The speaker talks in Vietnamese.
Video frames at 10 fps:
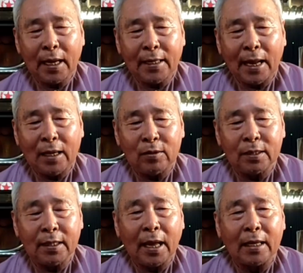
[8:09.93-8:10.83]
cái nào
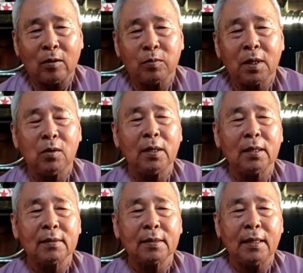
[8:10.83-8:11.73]
thì ngài cũng cứu
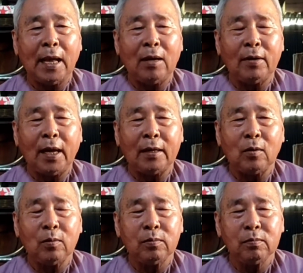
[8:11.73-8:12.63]
được cái nào ngài
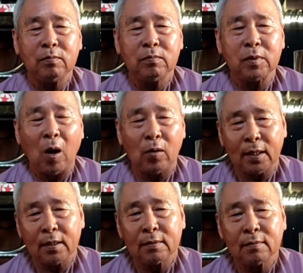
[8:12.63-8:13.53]
cũng độ
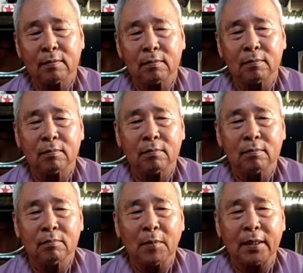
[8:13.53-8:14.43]
được
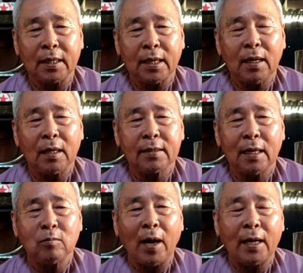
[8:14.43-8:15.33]
bởi vì cái lực
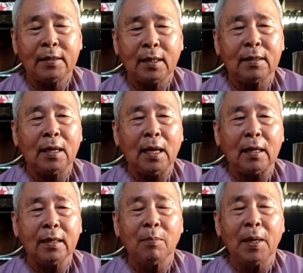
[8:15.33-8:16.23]
nhân quả rất
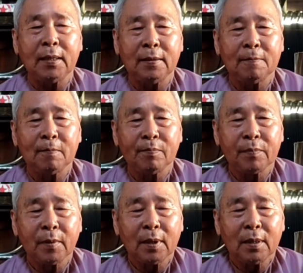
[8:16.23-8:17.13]
là nghiêm minh
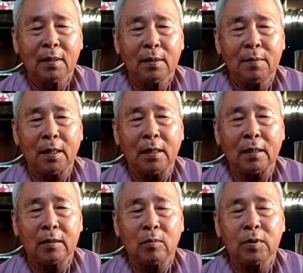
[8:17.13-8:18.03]

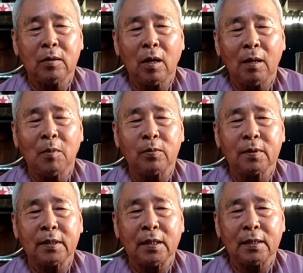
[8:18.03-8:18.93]
à, chúng tôi nói một
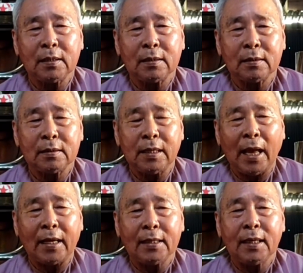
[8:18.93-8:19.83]

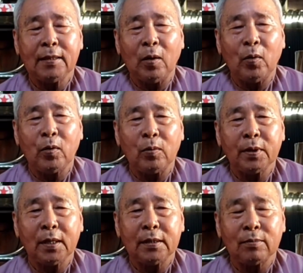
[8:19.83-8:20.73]
vài cái thí dụ cũng
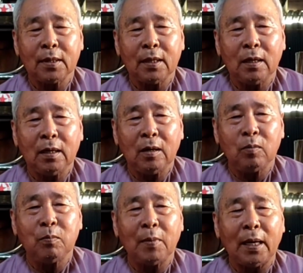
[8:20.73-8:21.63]
như trong cái
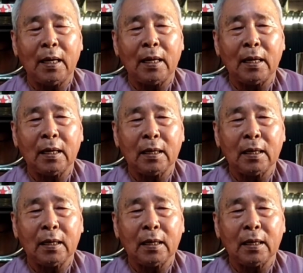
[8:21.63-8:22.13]
lúc mà